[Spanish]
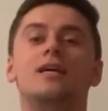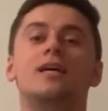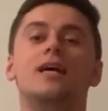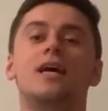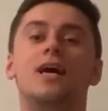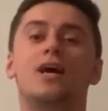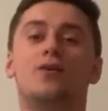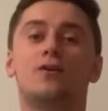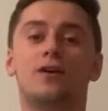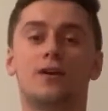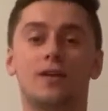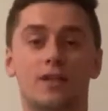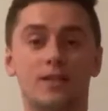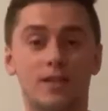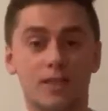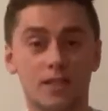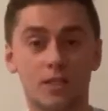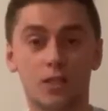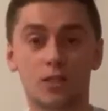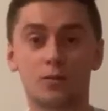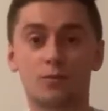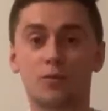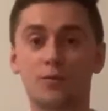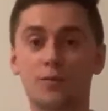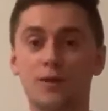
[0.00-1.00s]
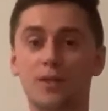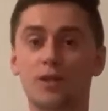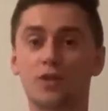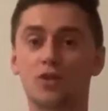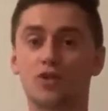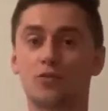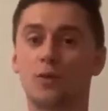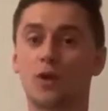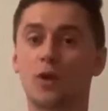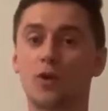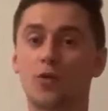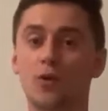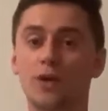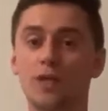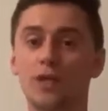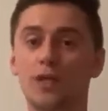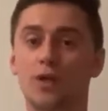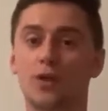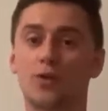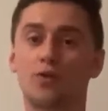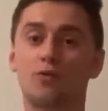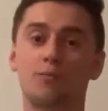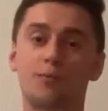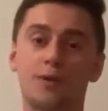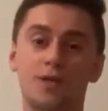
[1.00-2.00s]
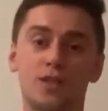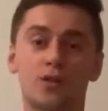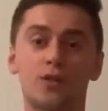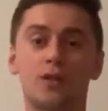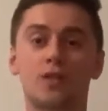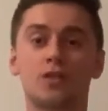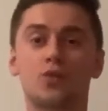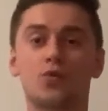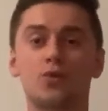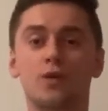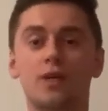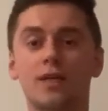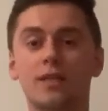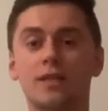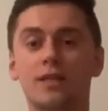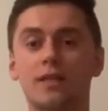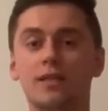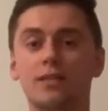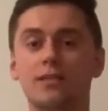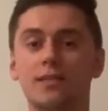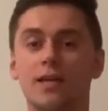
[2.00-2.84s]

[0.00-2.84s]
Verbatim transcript: Ahora en estos momentos me encuentro en un piso de estudiantes,